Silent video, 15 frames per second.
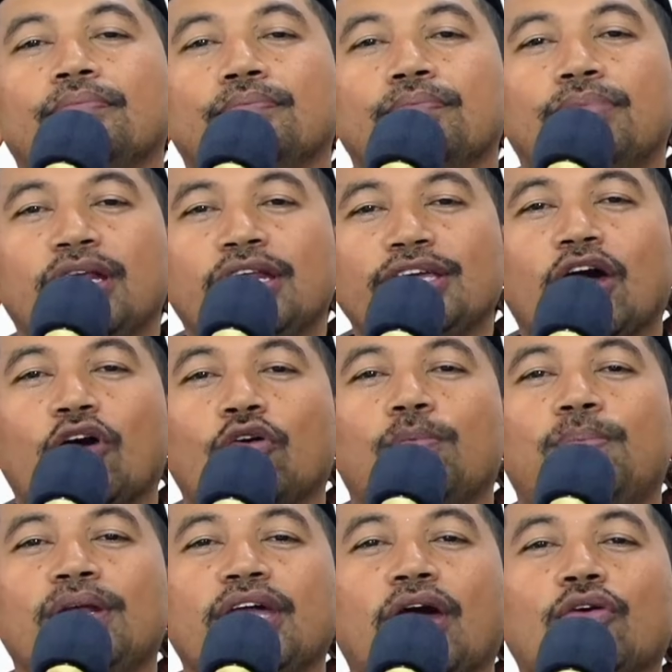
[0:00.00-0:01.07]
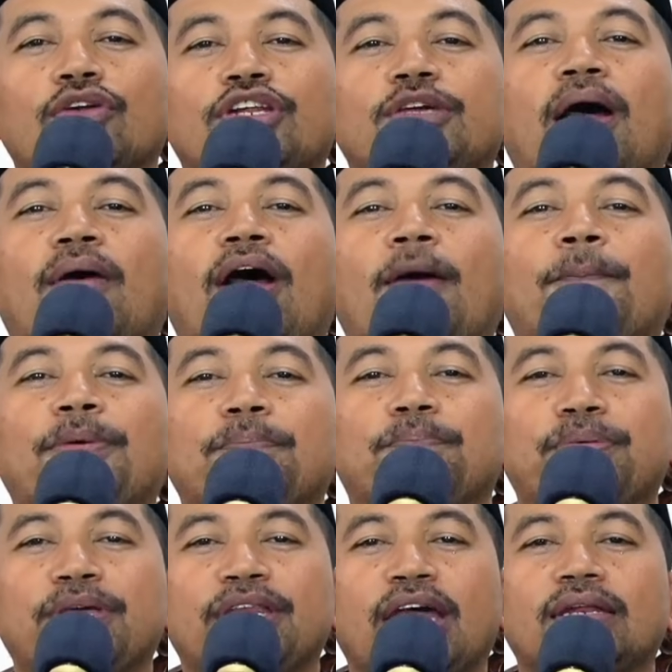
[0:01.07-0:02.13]
beliau-beliau di bawah
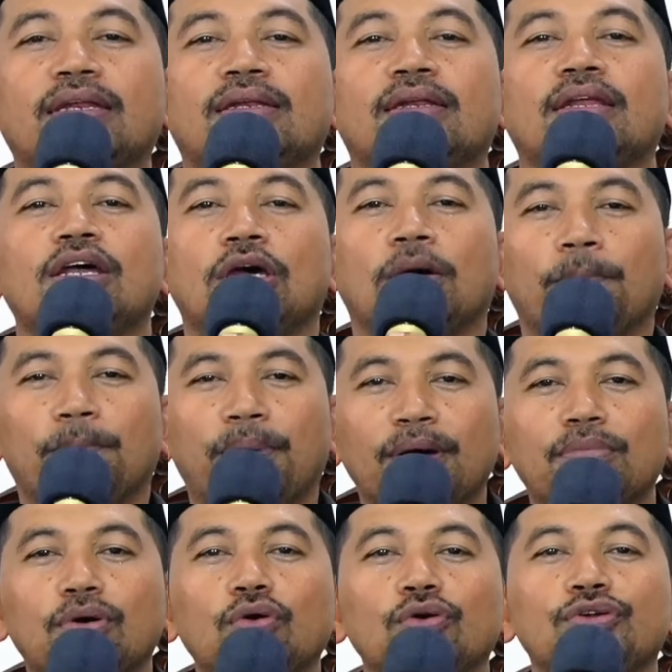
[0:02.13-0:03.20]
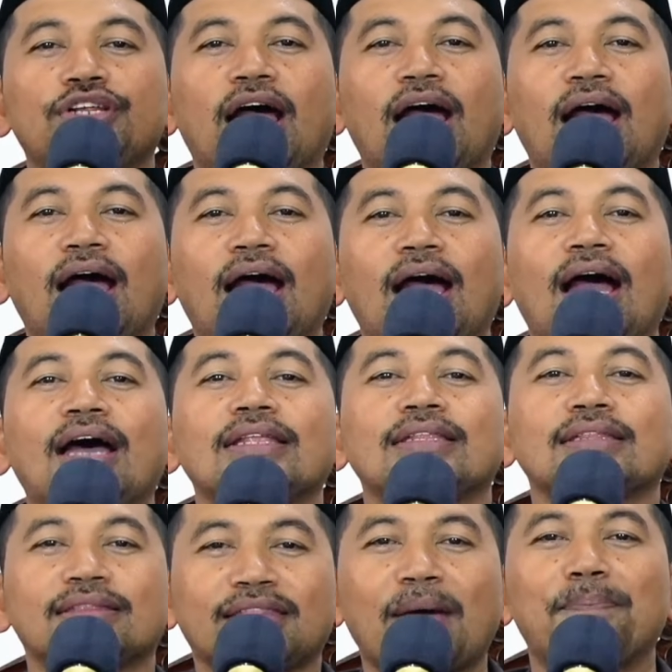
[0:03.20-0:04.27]
pimpinan pemuda
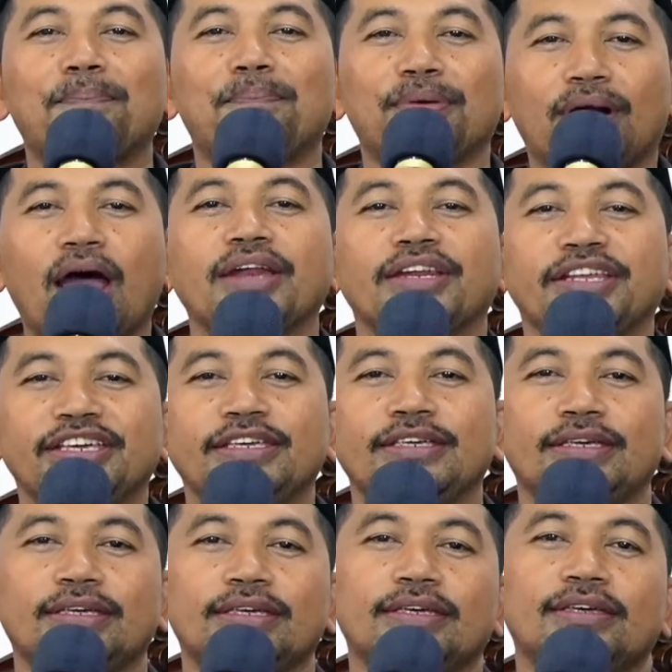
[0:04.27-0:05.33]
Tabrani